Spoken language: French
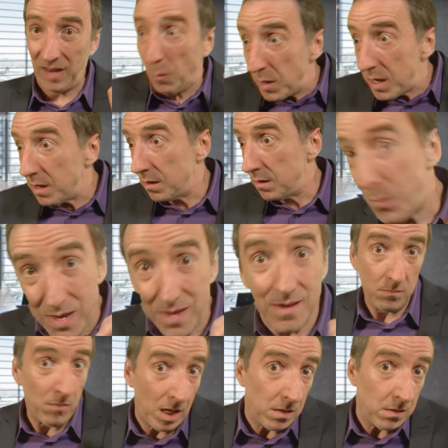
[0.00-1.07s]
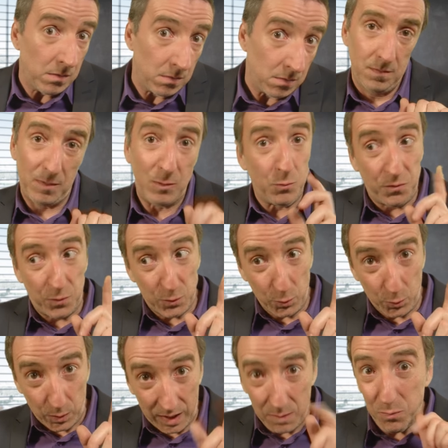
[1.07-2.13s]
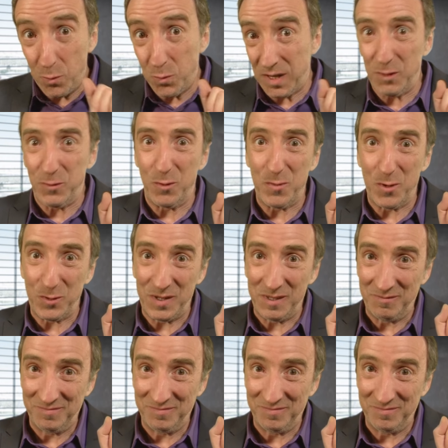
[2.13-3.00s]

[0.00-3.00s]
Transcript: Ah oui, oui, oui. Mais nous ne faisons que répondre à une demande.